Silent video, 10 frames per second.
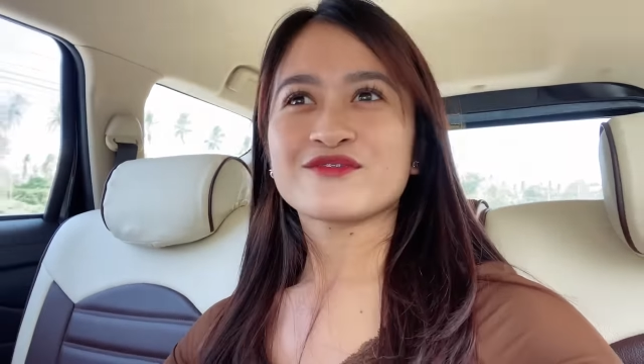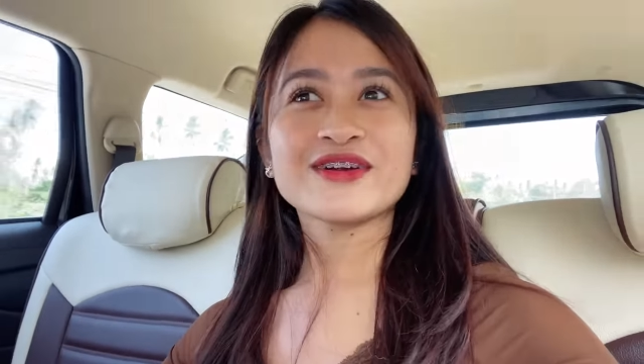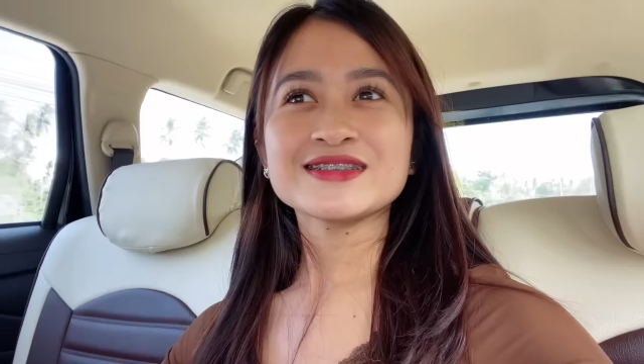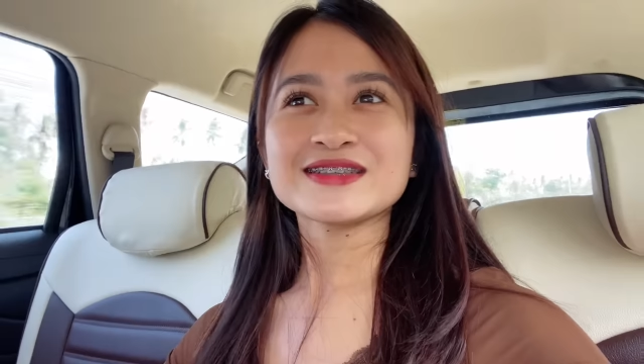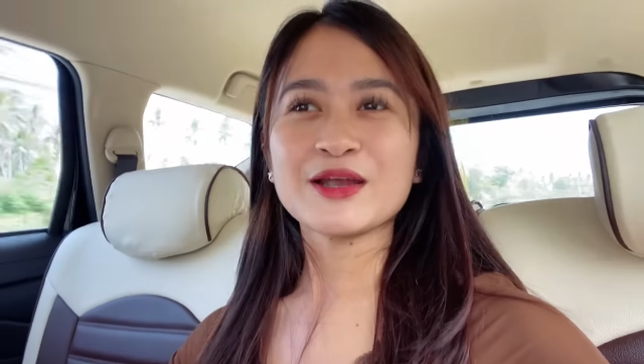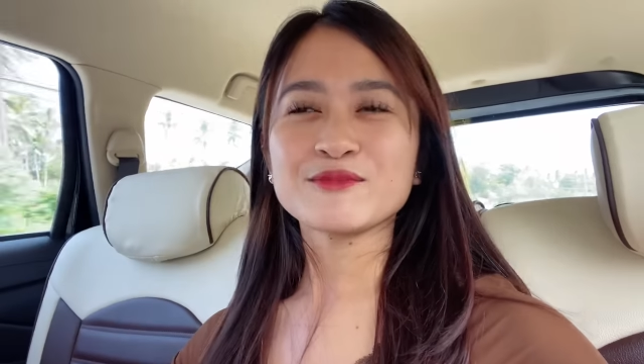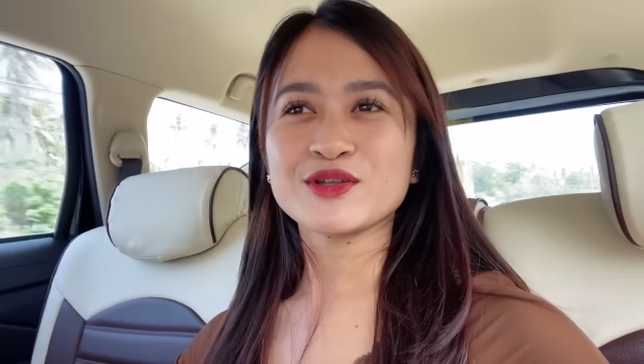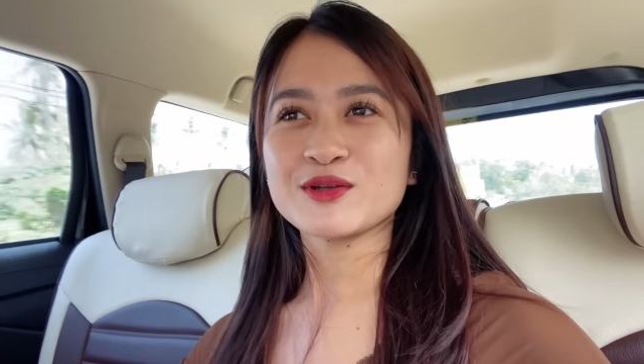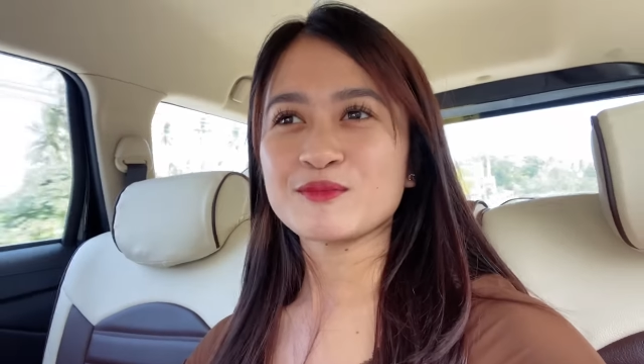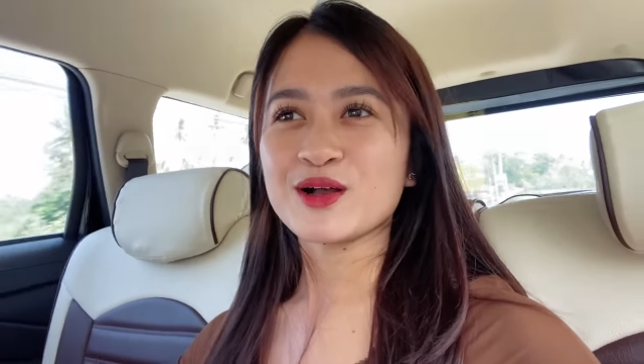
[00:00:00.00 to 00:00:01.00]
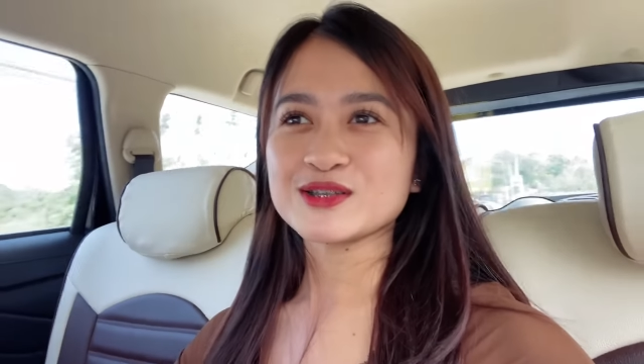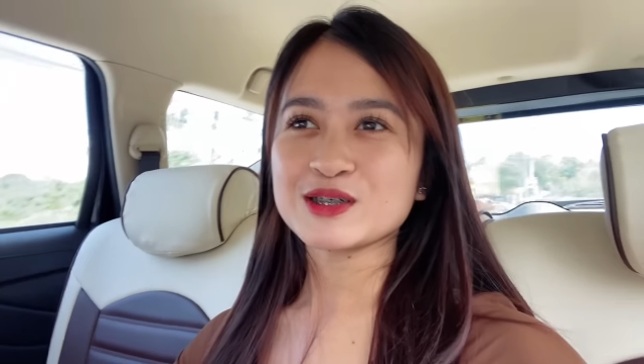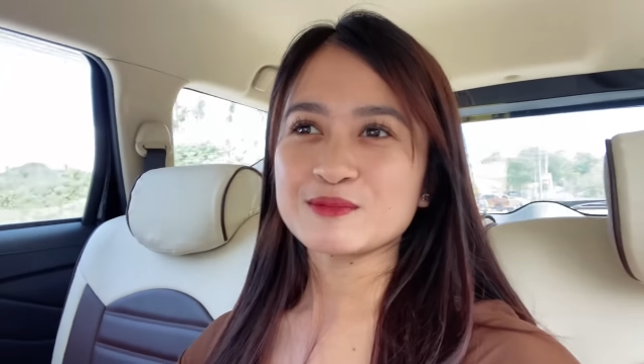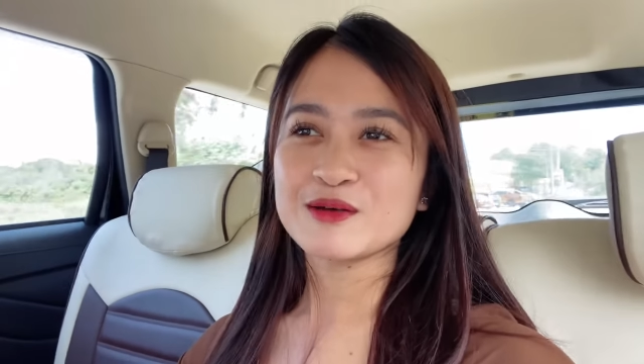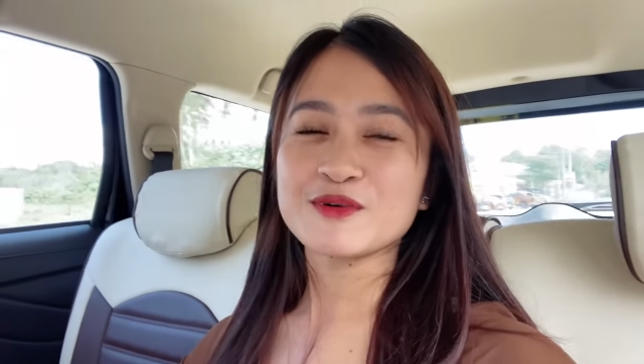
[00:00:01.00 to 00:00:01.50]
First time to ni
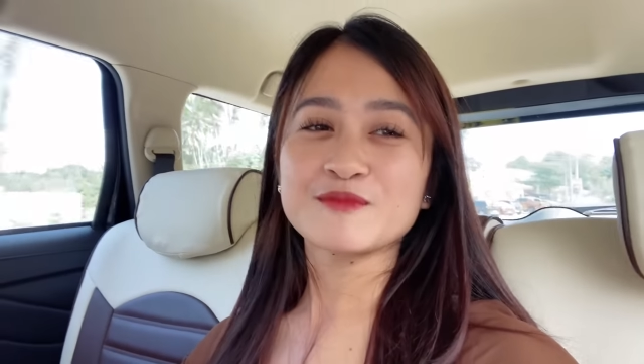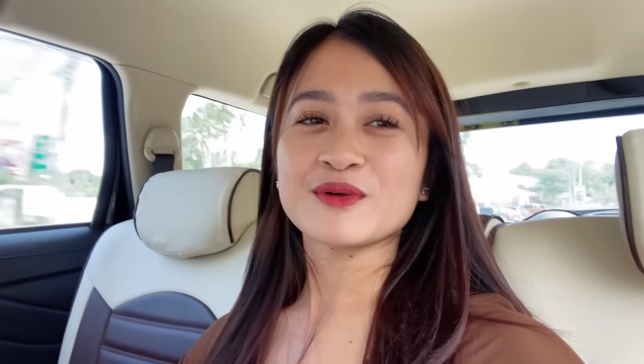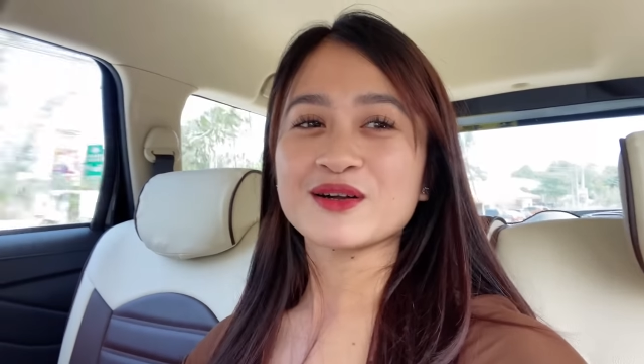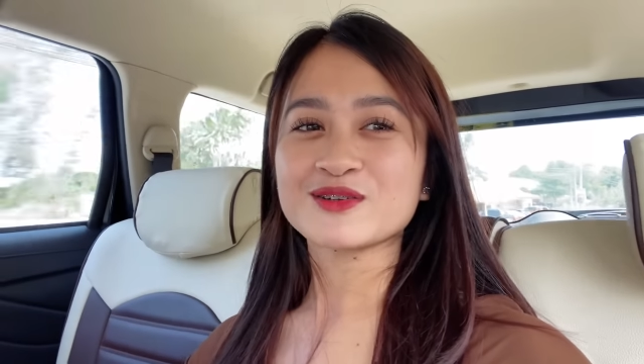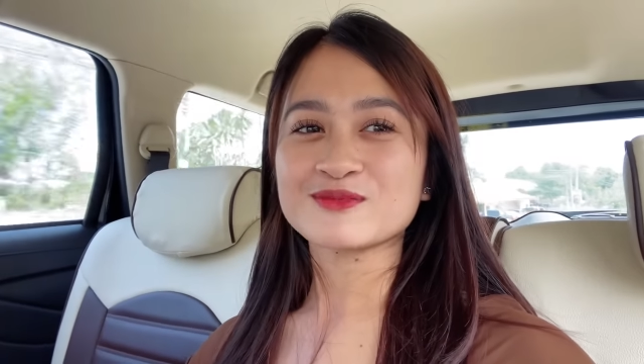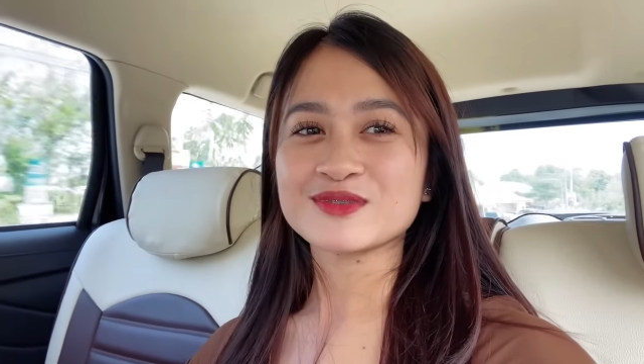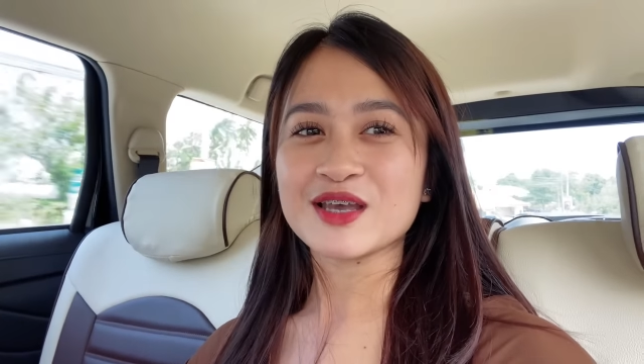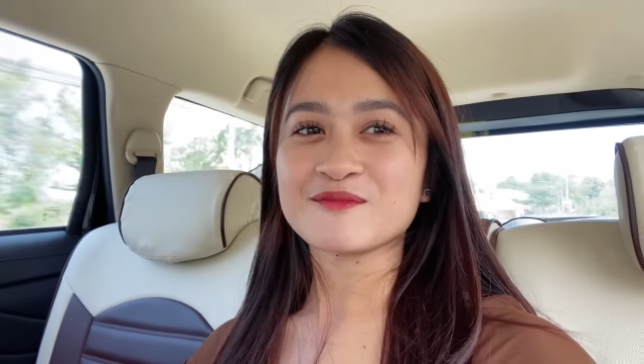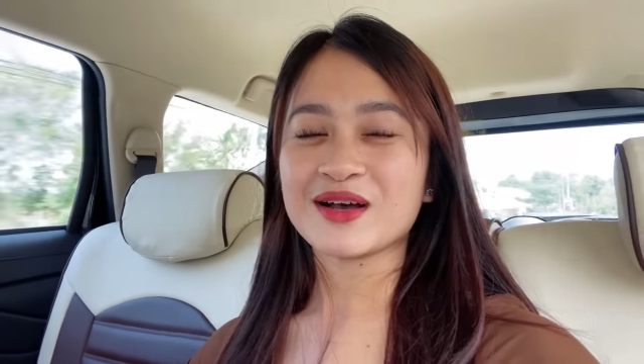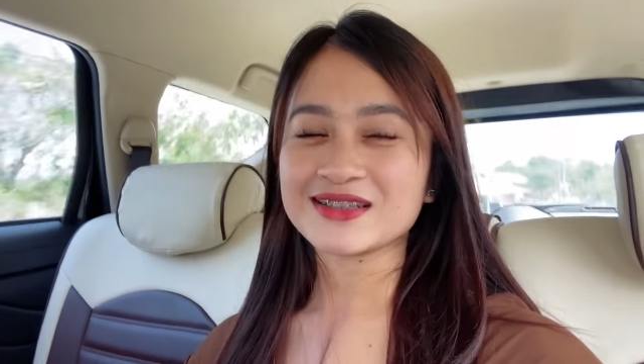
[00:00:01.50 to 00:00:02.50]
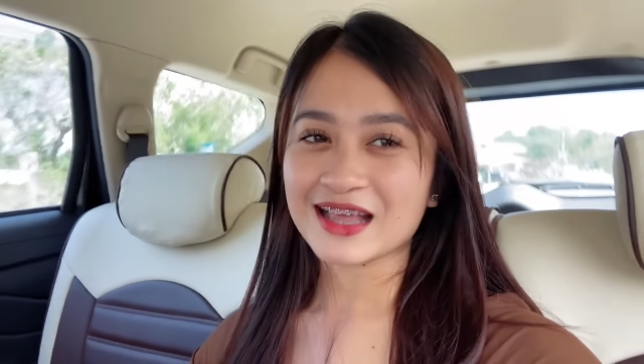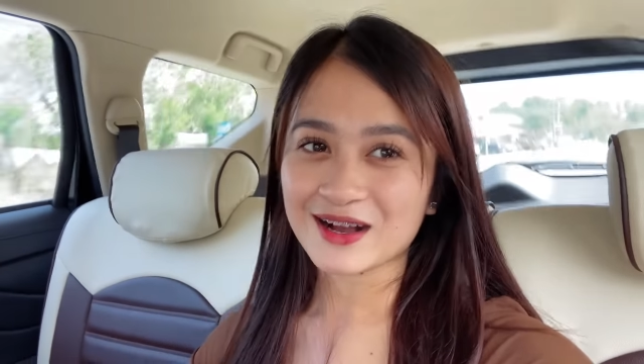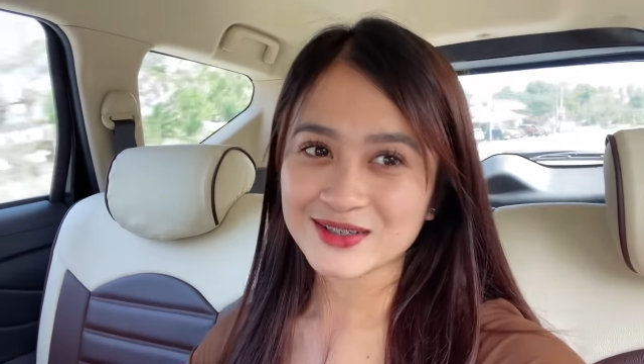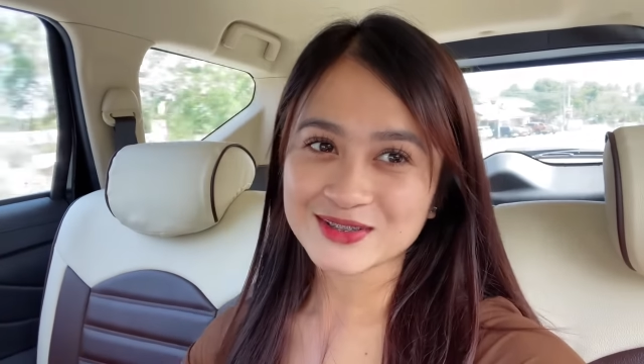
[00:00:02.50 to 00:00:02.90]
Blossom na magpag-room sa ibang tao.